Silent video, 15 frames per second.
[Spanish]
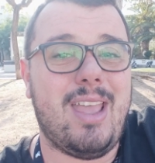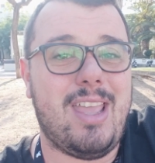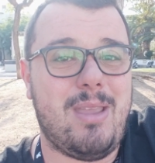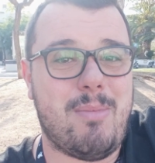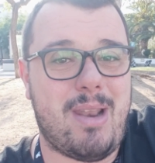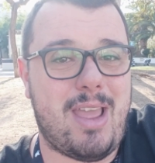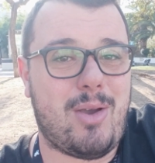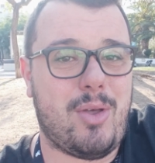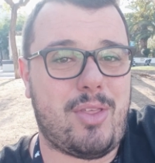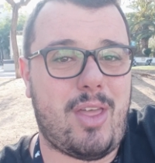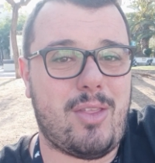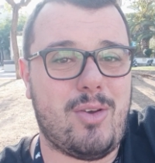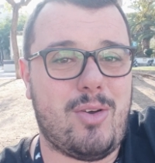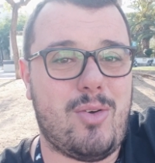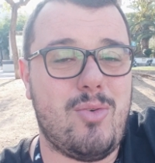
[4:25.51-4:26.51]
y me la he
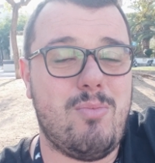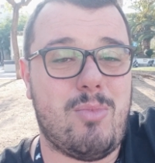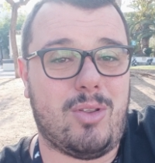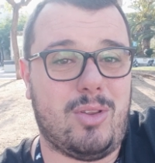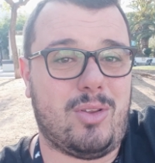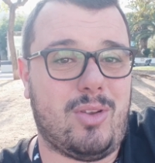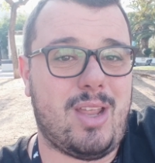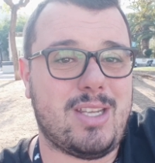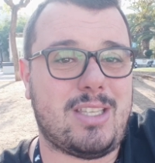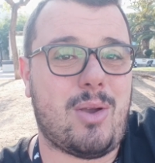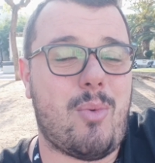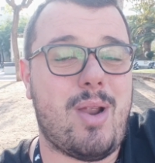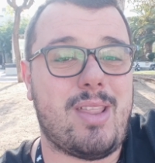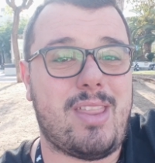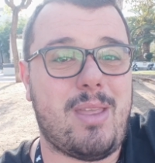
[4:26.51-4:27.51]
gozado un montón, a esta
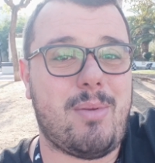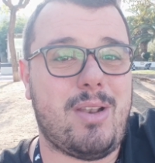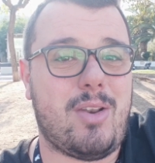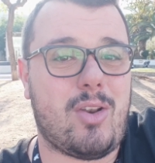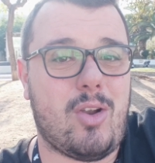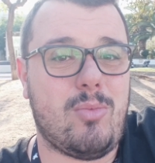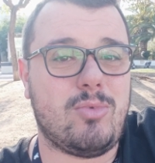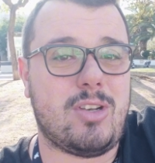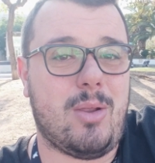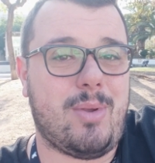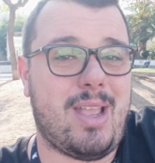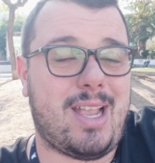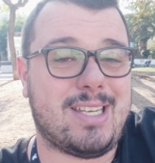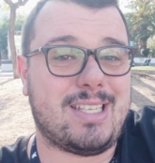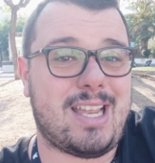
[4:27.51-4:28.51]
de Devil Roms le voy
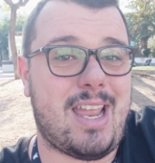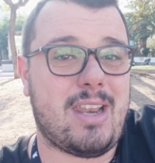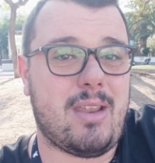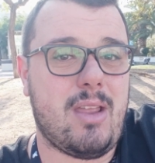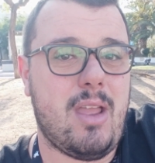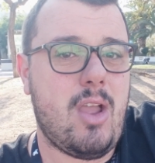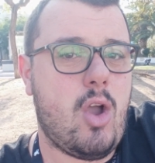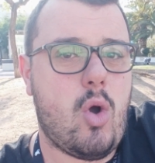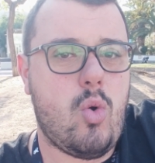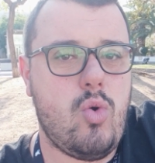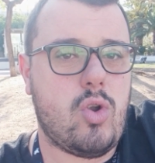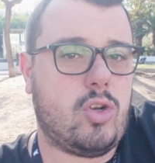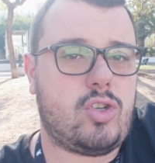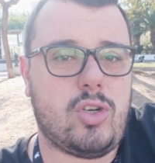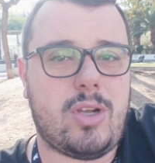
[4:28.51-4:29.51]
a cascar un
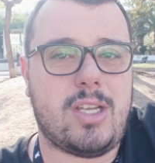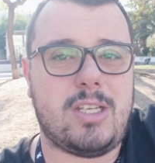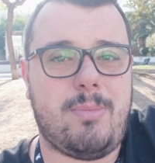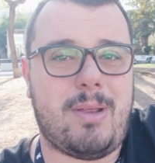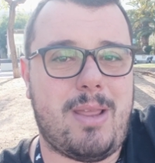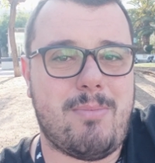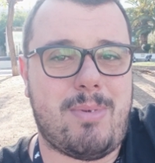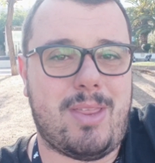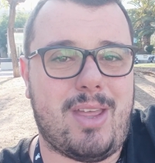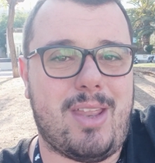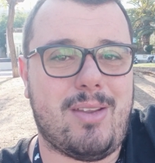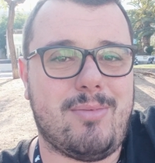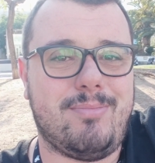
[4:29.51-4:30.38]
8 así para empezar.